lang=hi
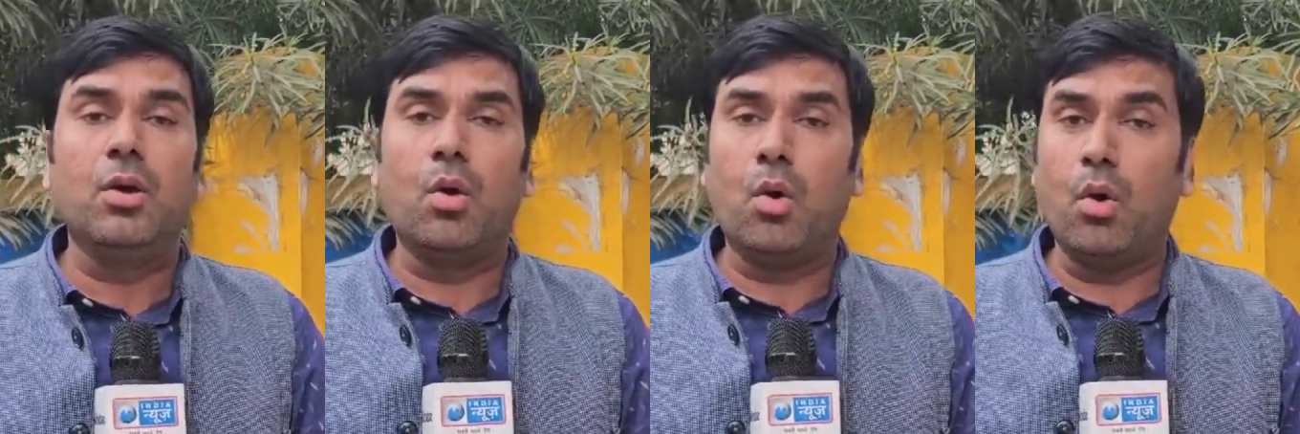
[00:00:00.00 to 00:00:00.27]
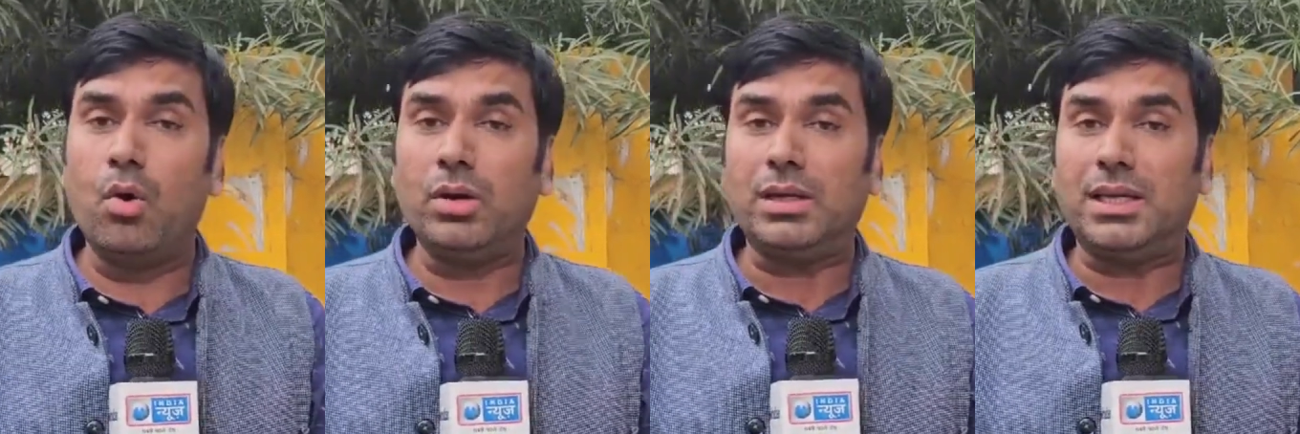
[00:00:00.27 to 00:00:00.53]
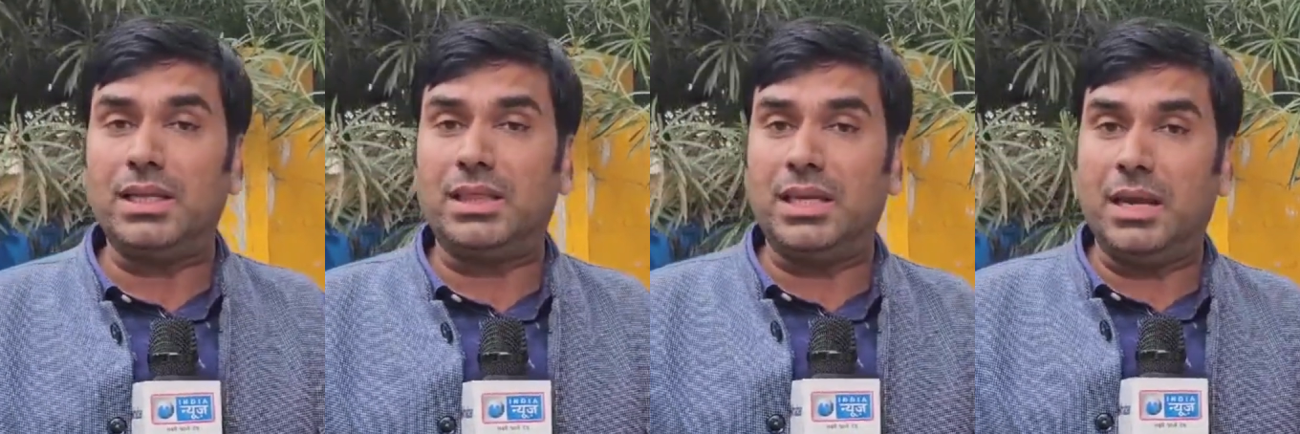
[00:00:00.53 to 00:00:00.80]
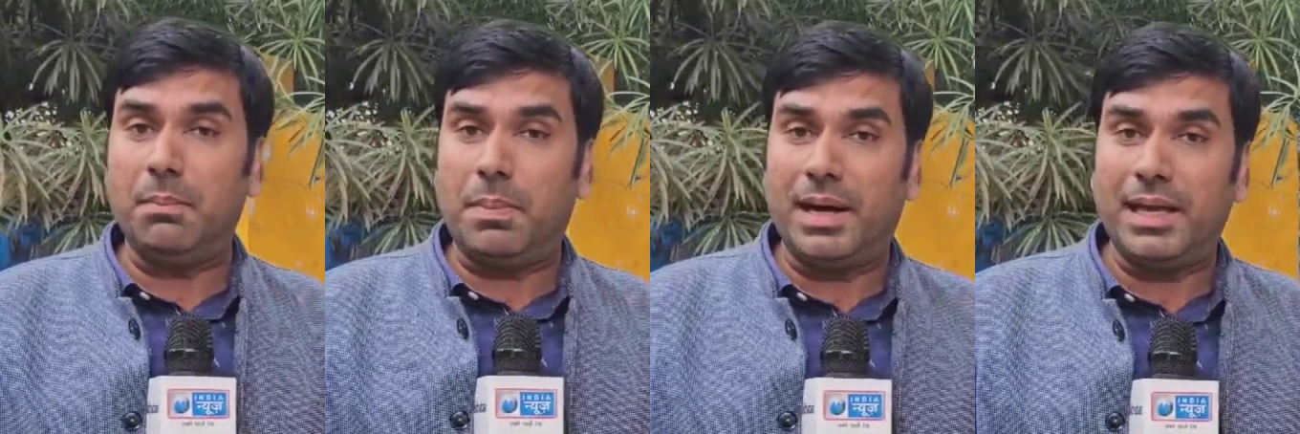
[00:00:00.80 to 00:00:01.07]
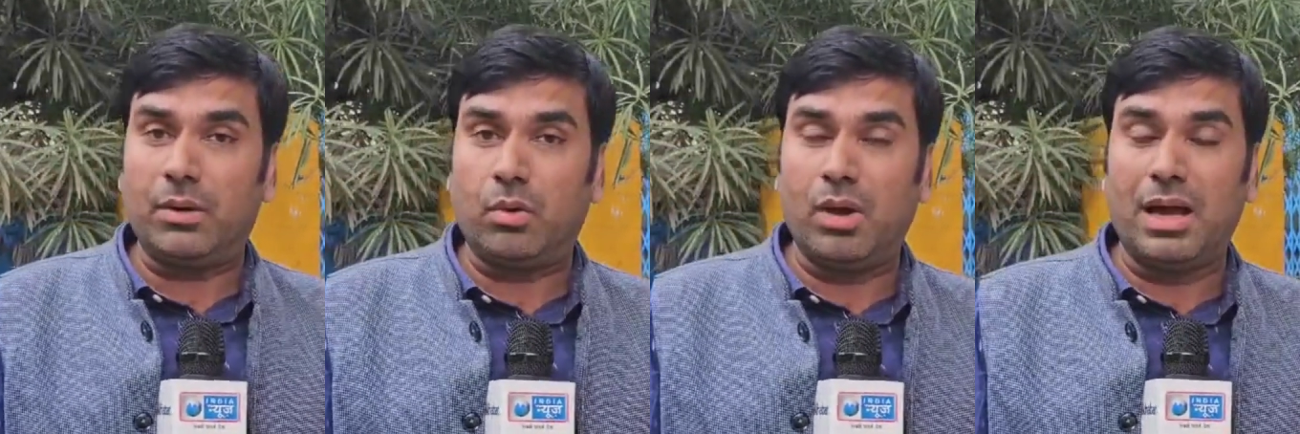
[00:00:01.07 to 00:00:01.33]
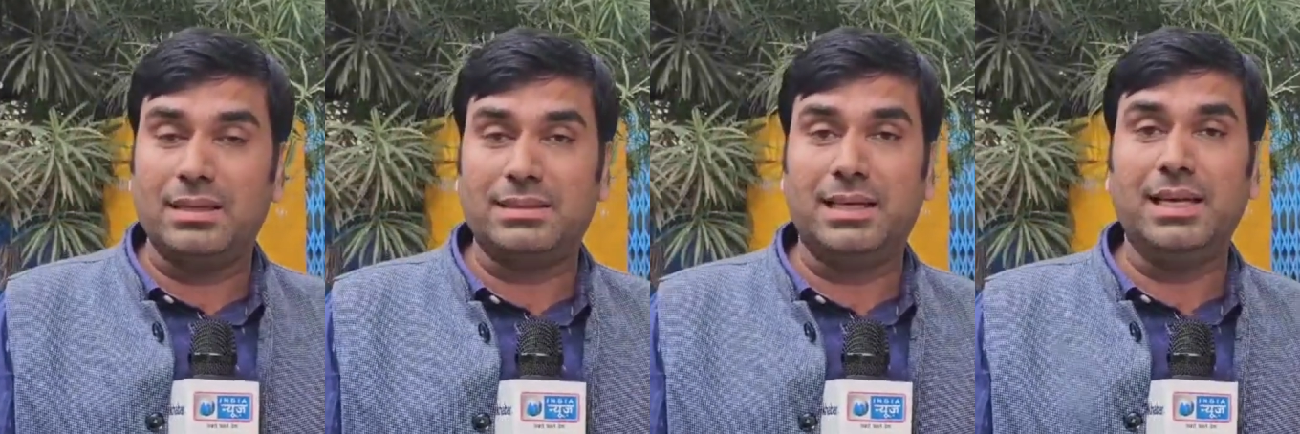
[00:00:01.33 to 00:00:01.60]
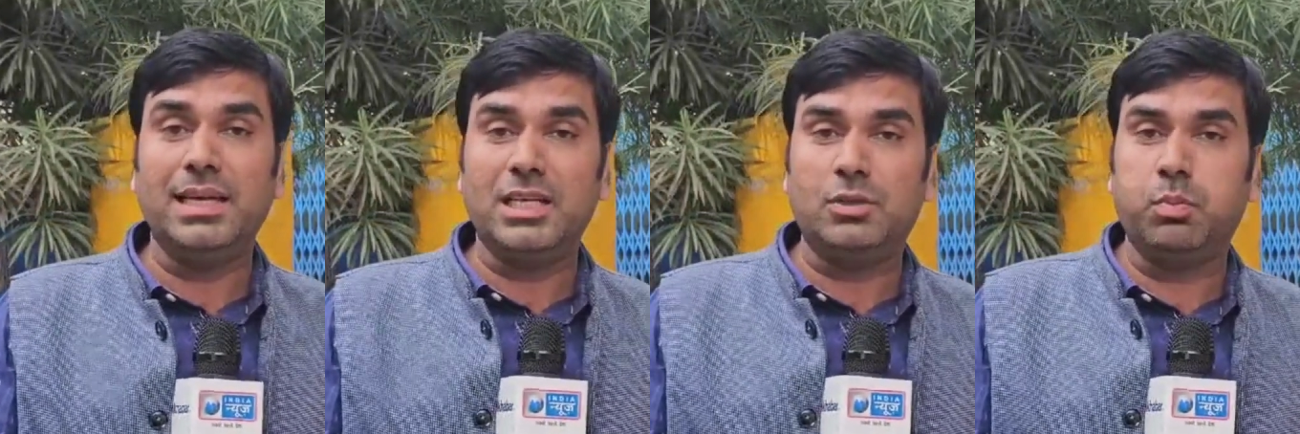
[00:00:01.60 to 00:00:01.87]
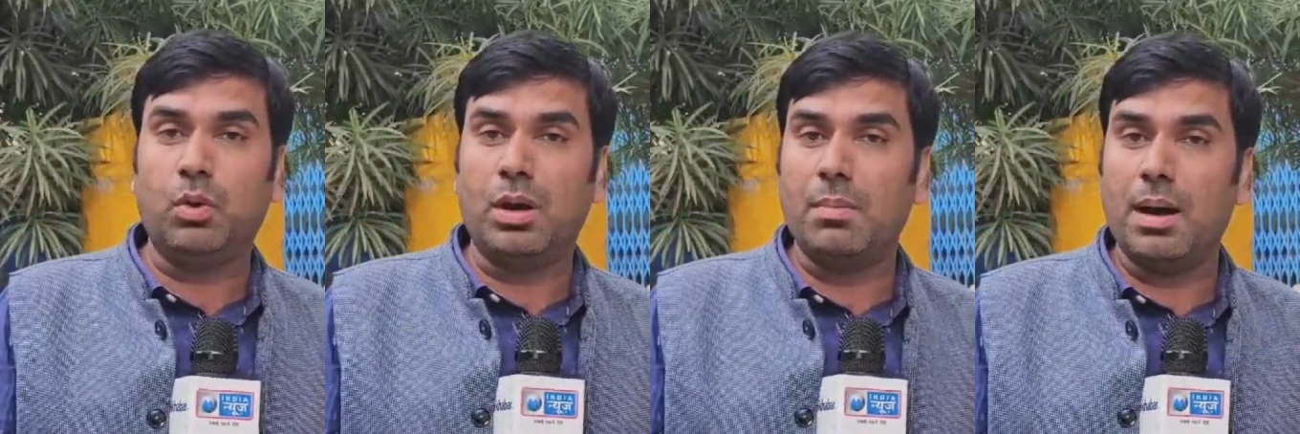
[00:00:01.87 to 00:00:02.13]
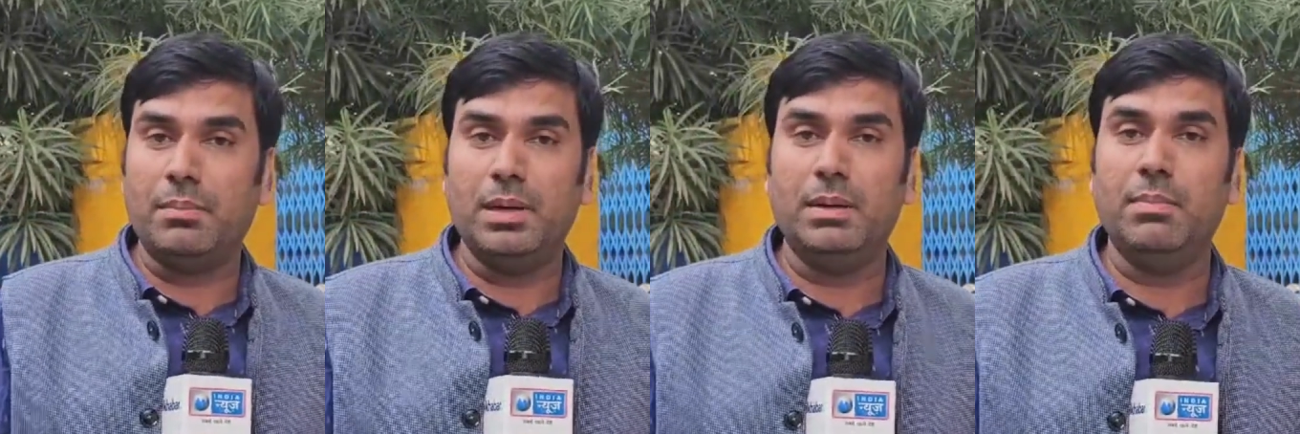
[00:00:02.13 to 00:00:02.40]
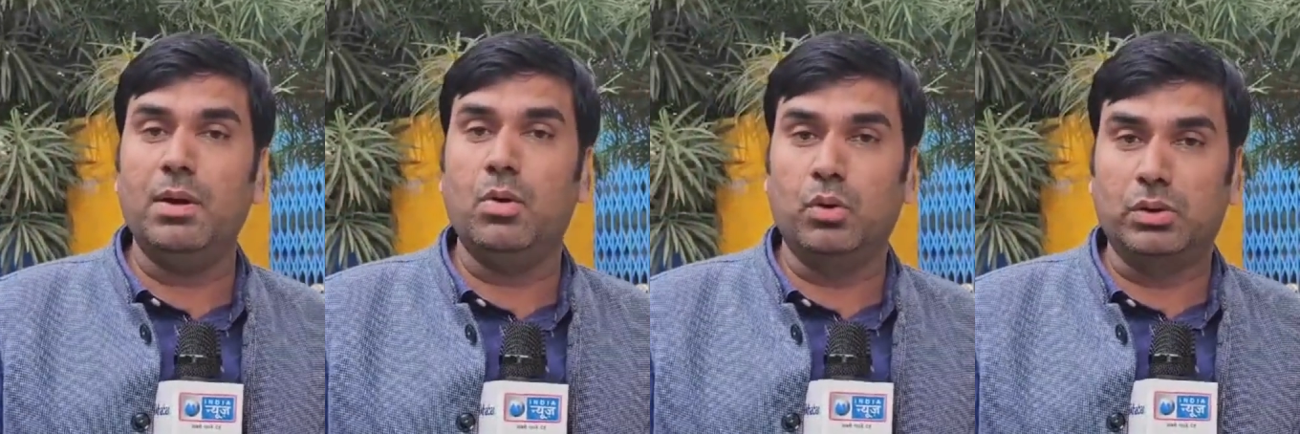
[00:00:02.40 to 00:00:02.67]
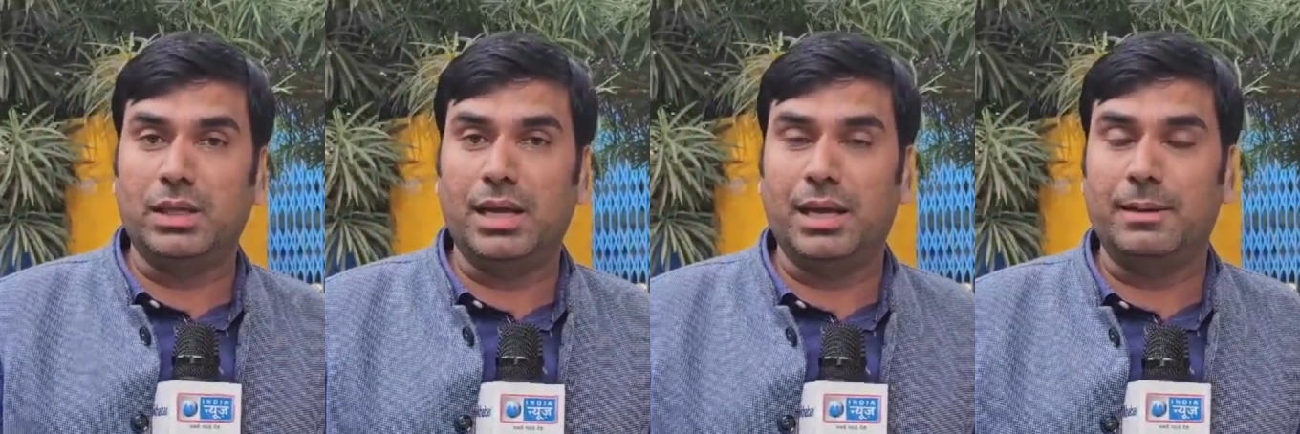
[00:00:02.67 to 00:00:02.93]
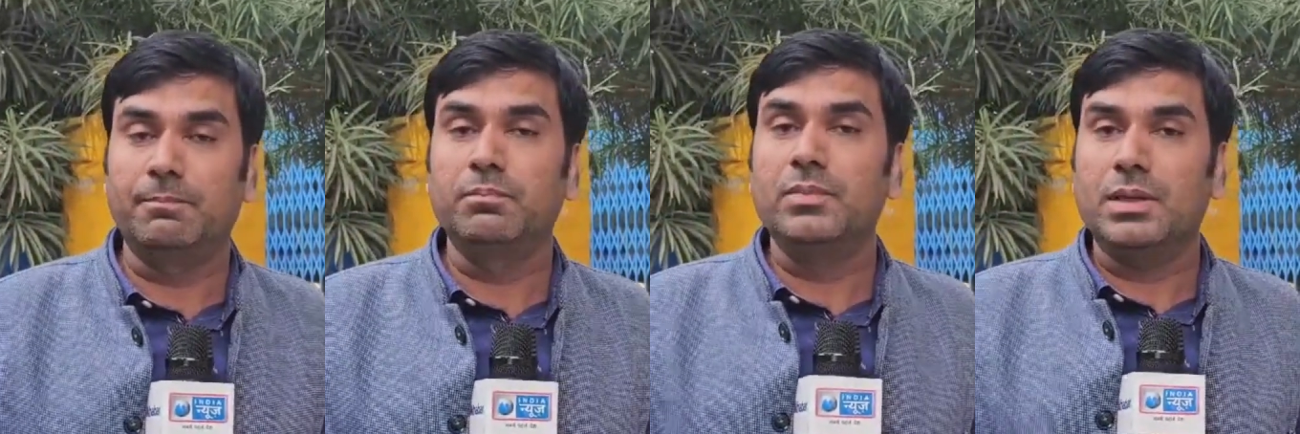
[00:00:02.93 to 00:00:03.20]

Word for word: और कितने बड़े खुलासे इस पूरे मामले में होते हैं